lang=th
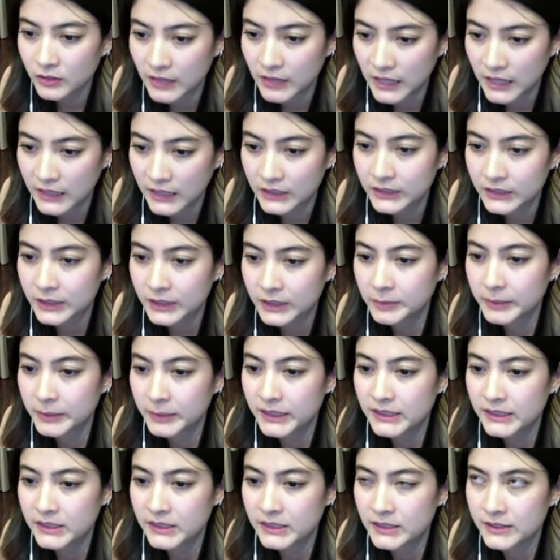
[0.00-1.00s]
นที่เป็น
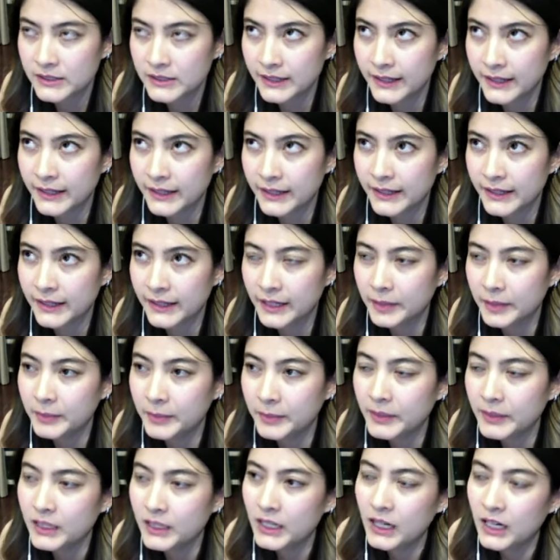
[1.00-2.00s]
เทป
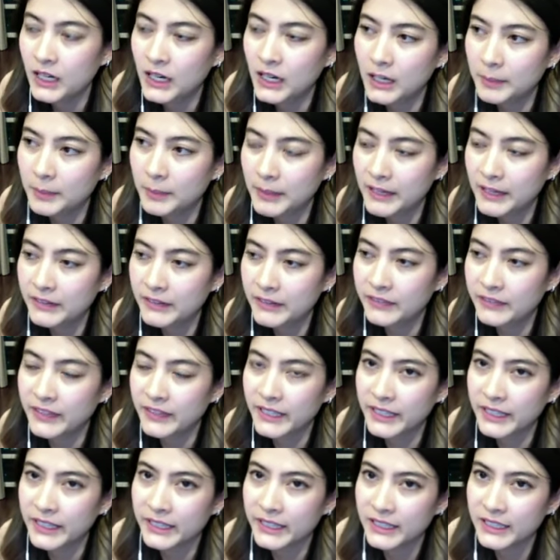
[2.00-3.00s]
ไปเว
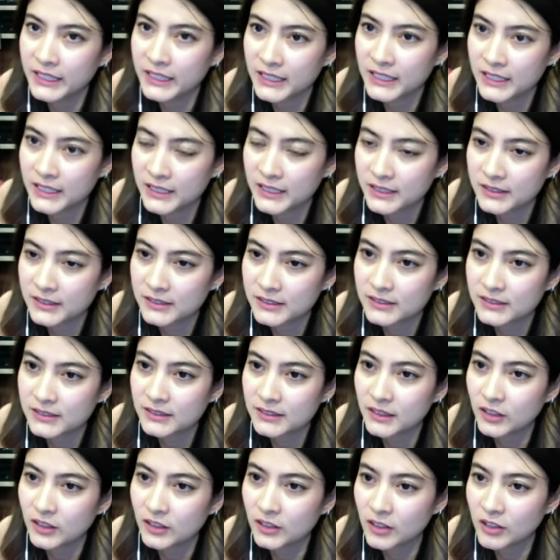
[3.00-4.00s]
นิส
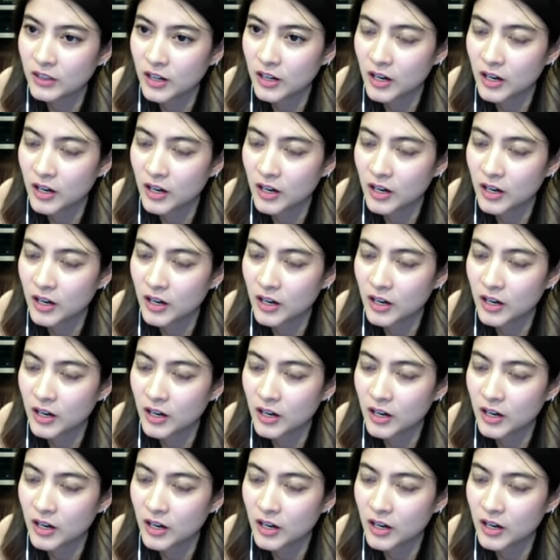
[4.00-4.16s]
แล้วก็